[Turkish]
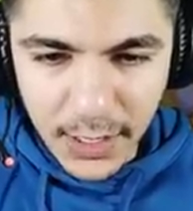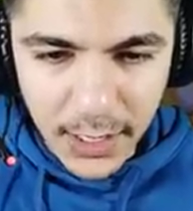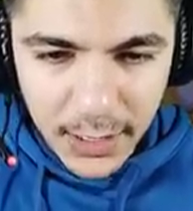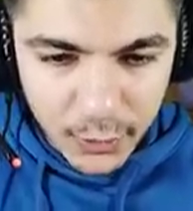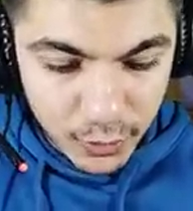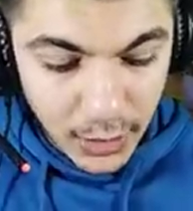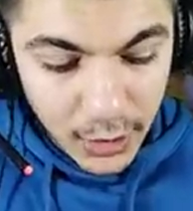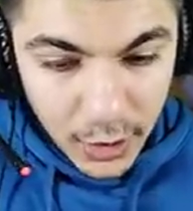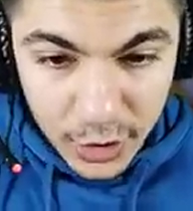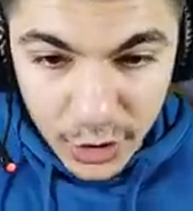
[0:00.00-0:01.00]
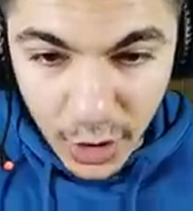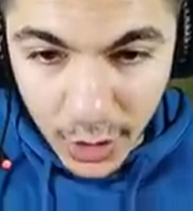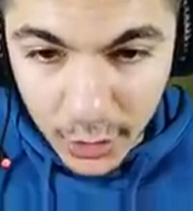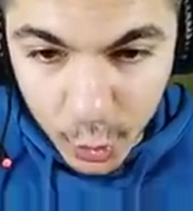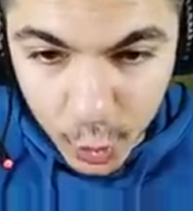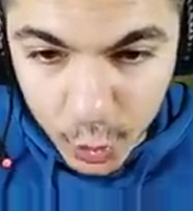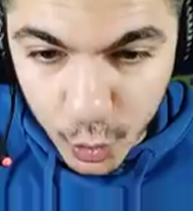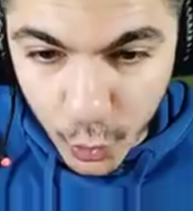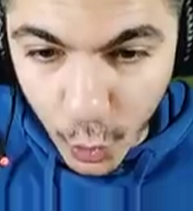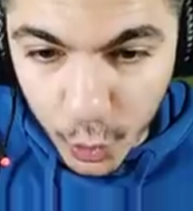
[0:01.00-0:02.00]
Gayet güzel.
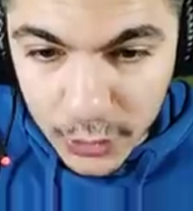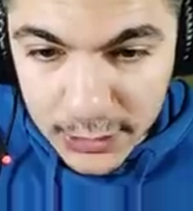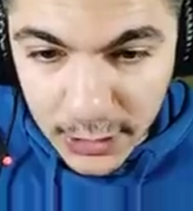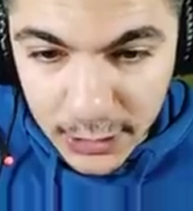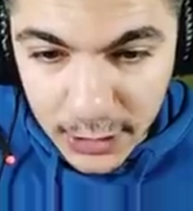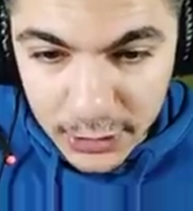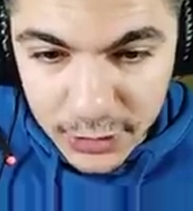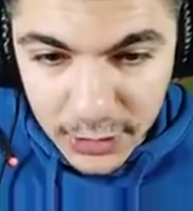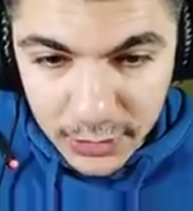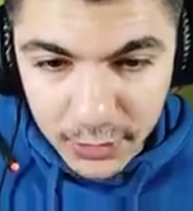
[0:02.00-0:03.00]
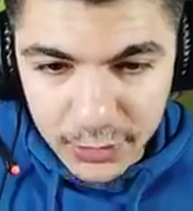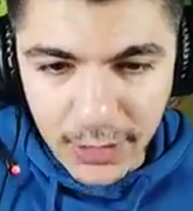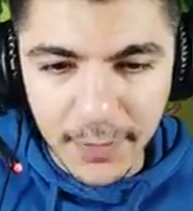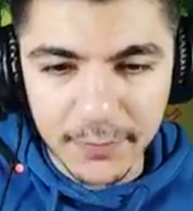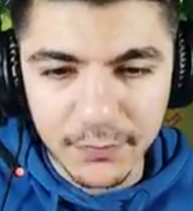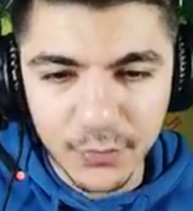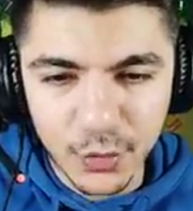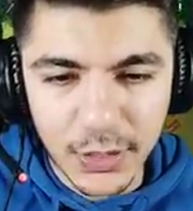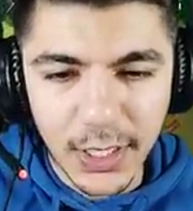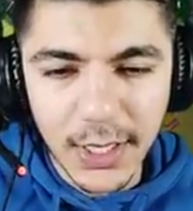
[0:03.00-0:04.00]
Ayaküstü oradaki arkadaşlar. Tamam
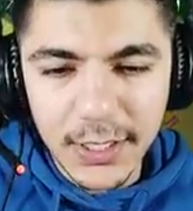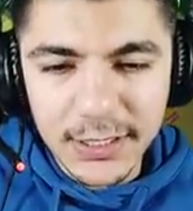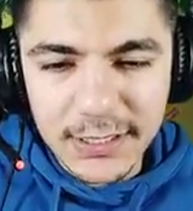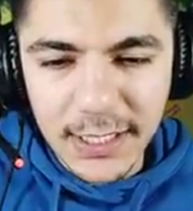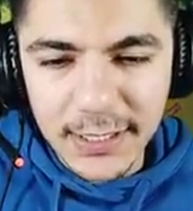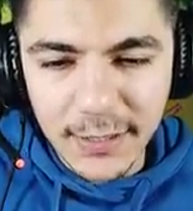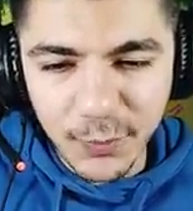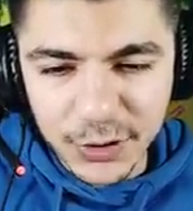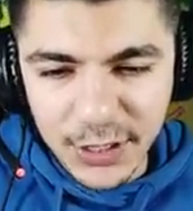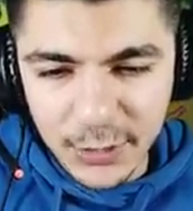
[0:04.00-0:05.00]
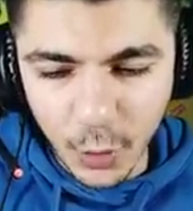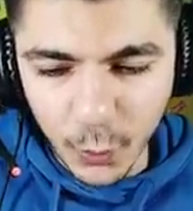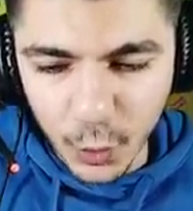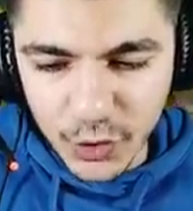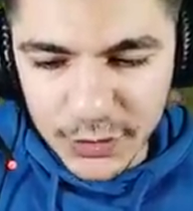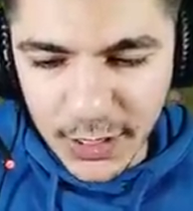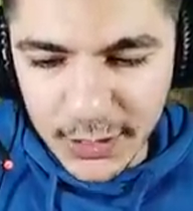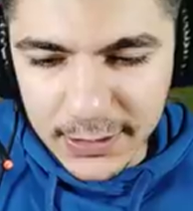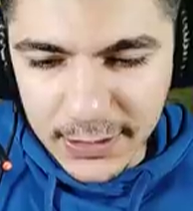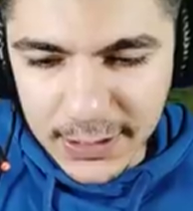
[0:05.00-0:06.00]
güzel. İki tane depo şeyi toplayıcıyı da
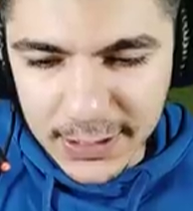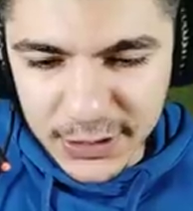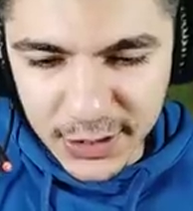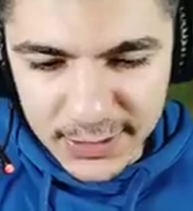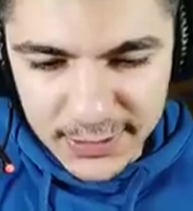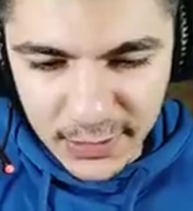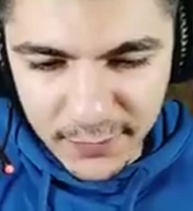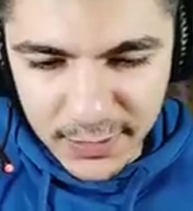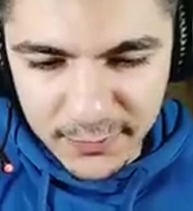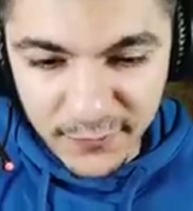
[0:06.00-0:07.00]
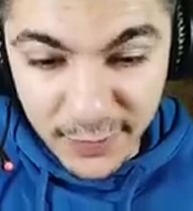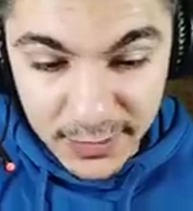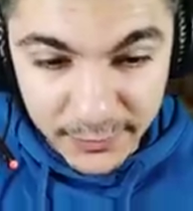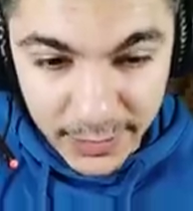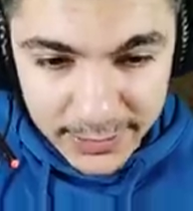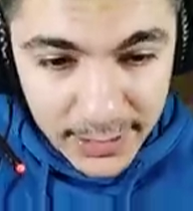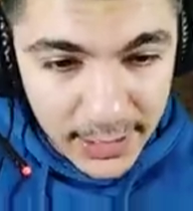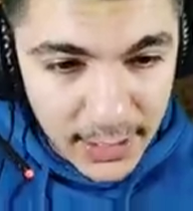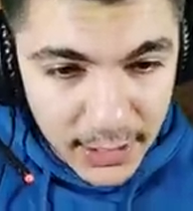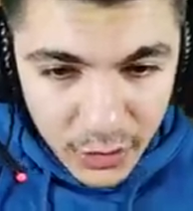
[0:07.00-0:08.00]
aldık. Kraliçeye hasar vereyim, vereyim
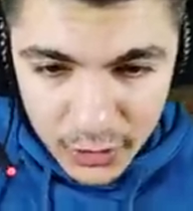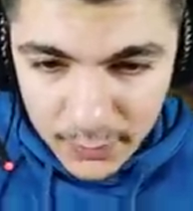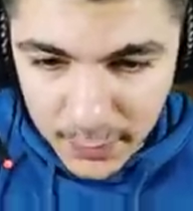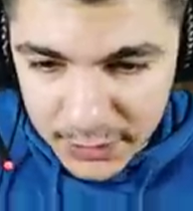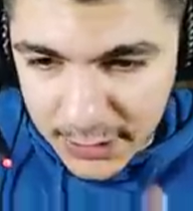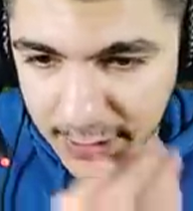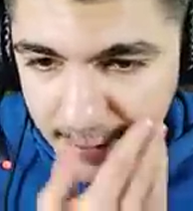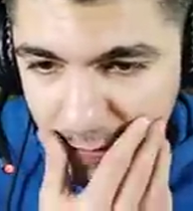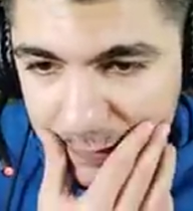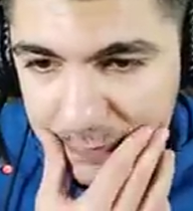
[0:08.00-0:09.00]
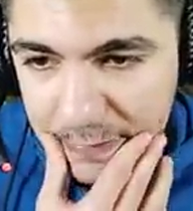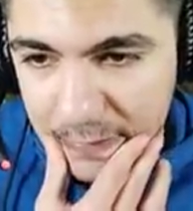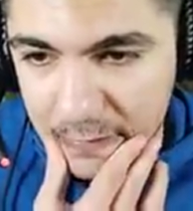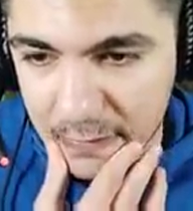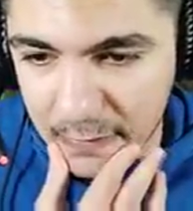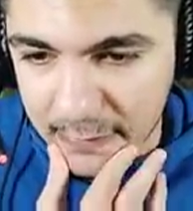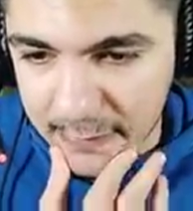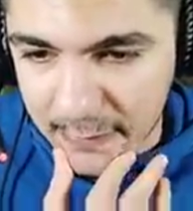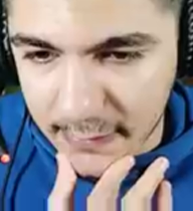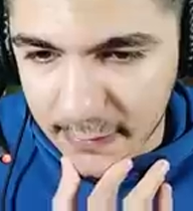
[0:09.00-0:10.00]
derken. Şimdi başka ne kaldı?
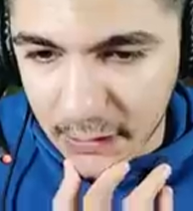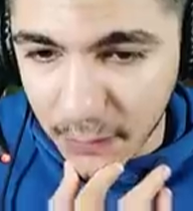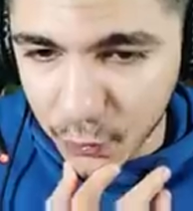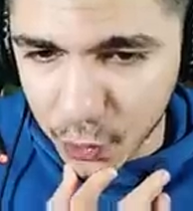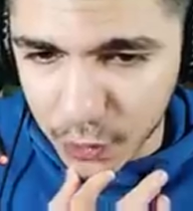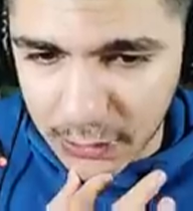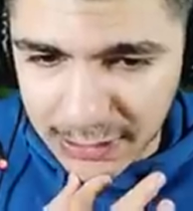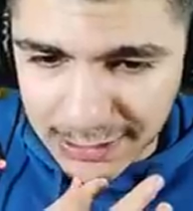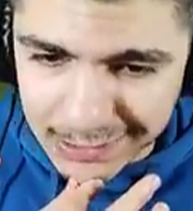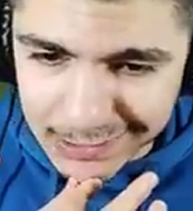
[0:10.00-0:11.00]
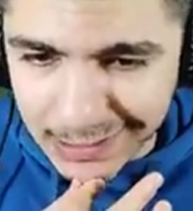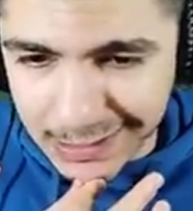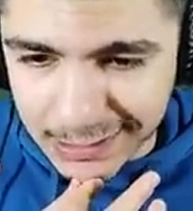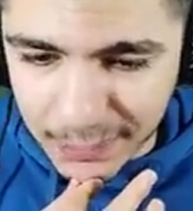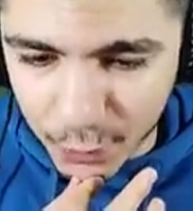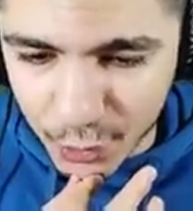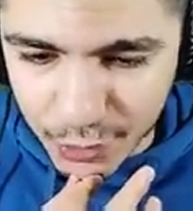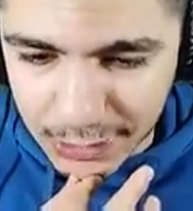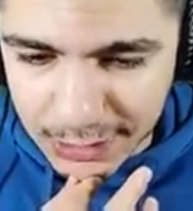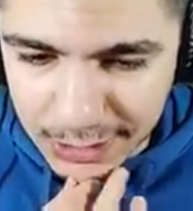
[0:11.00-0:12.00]
Başka depocuklar kaldı. Yani
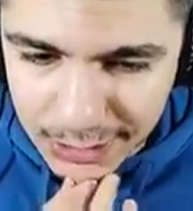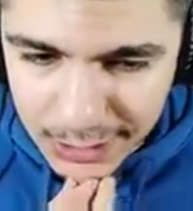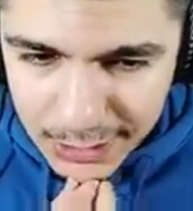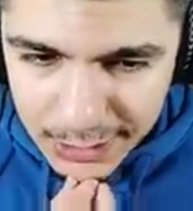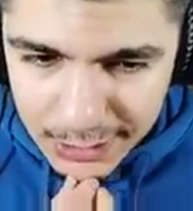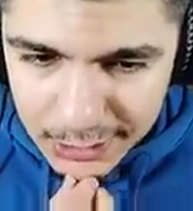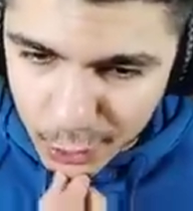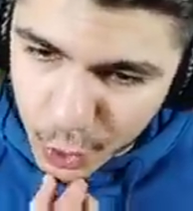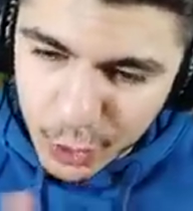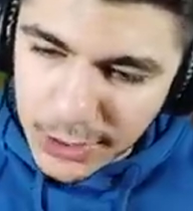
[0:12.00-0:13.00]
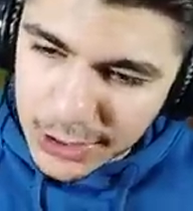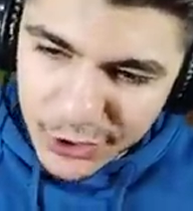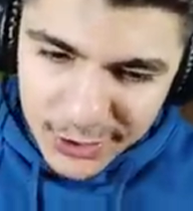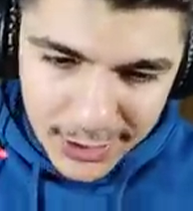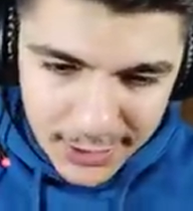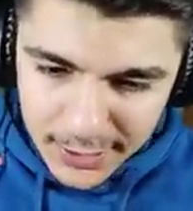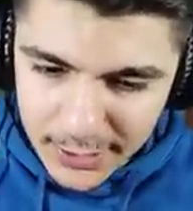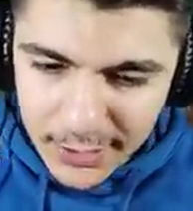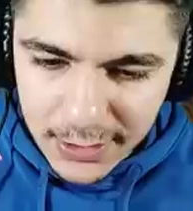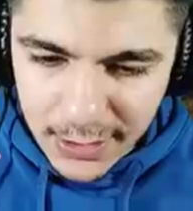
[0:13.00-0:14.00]
depocuklar. Cuklar işte yani.
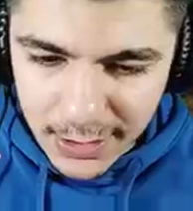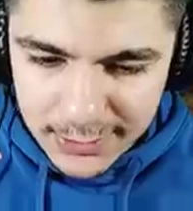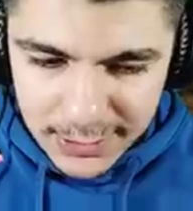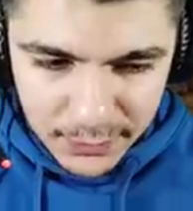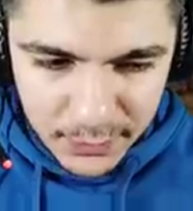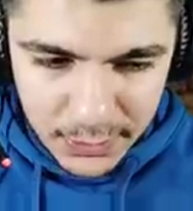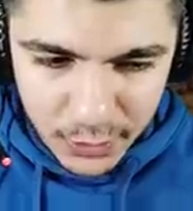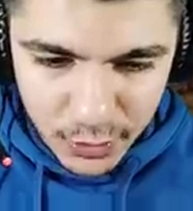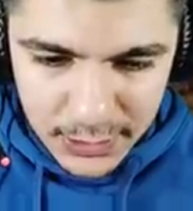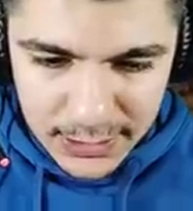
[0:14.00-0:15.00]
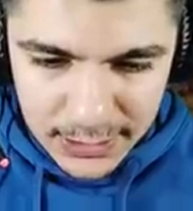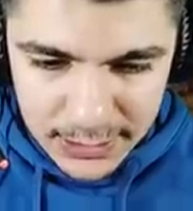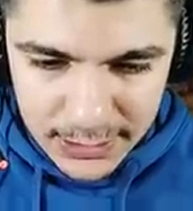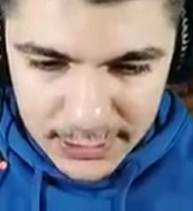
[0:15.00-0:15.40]
Alsak mı? Yüzde kırk.